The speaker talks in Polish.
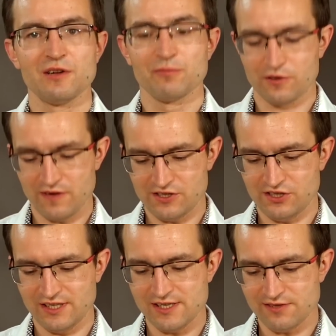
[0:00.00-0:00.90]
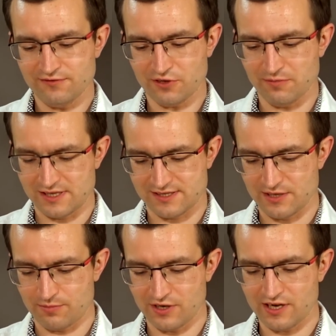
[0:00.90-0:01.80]
prowadzi dezinformację
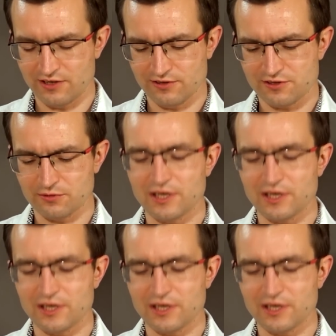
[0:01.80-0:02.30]
polegającą